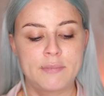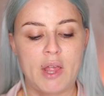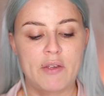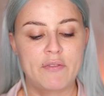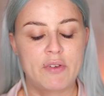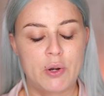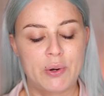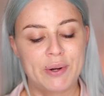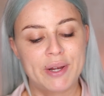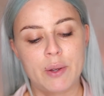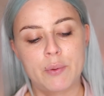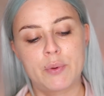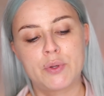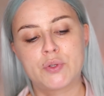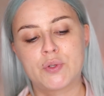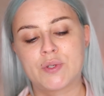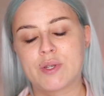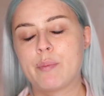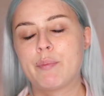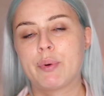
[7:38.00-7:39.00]
È vero, anche
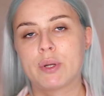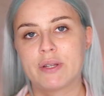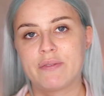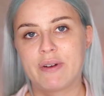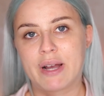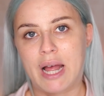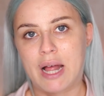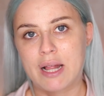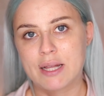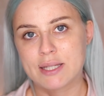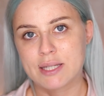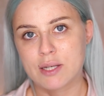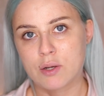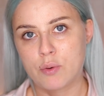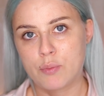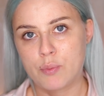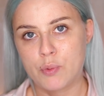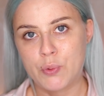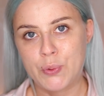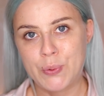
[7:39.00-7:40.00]
questo sa un po' di vacanza
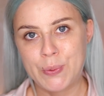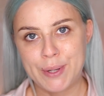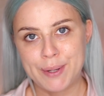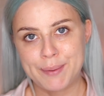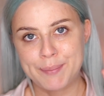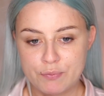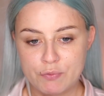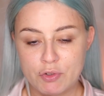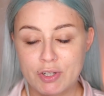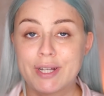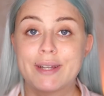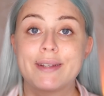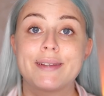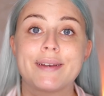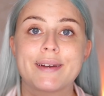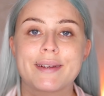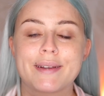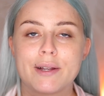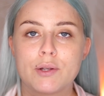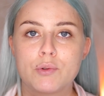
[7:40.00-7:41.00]
comunque. C'è da
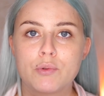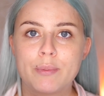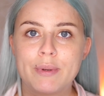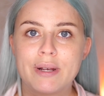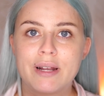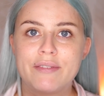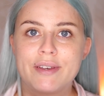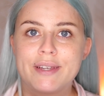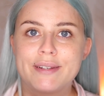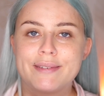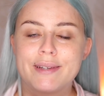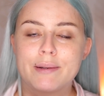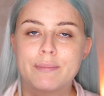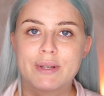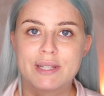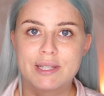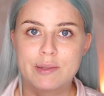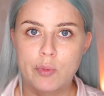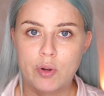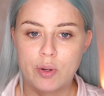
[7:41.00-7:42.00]
dire che nel 2020 il
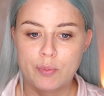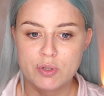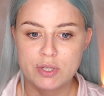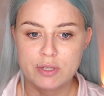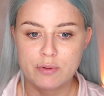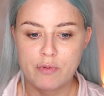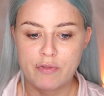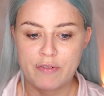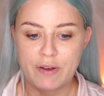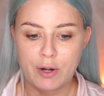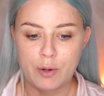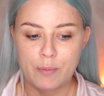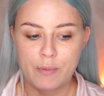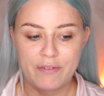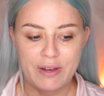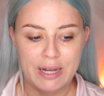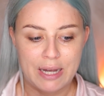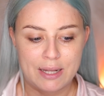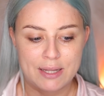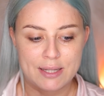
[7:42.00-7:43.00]
massimo che possiamo fare come
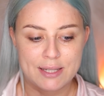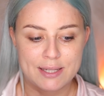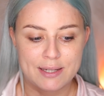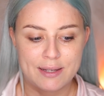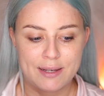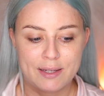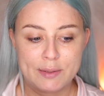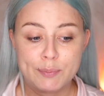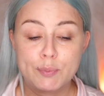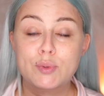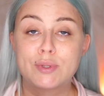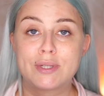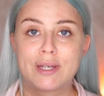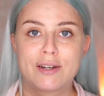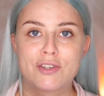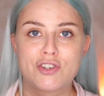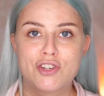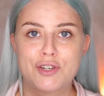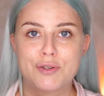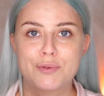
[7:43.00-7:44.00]
vacanze è
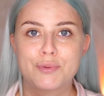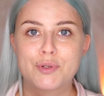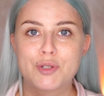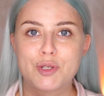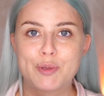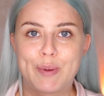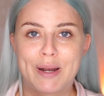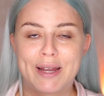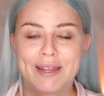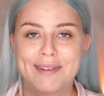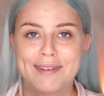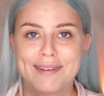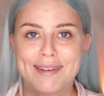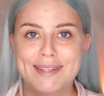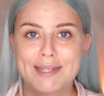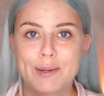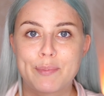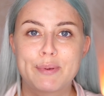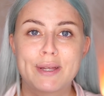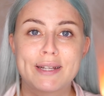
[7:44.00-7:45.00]
spruzzarci uno spray che
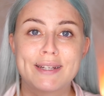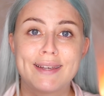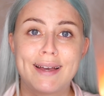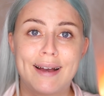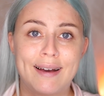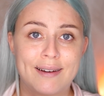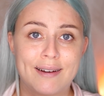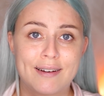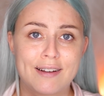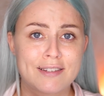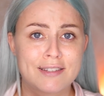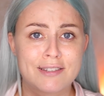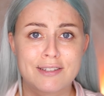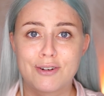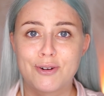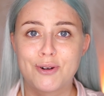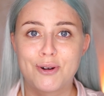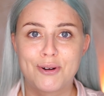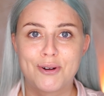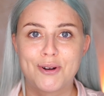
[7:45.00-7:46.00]
sappia di ananas
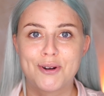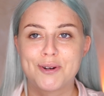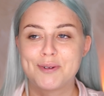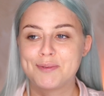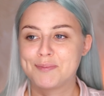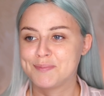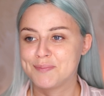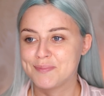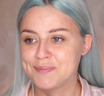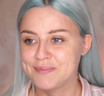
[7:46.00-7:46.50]
o cocco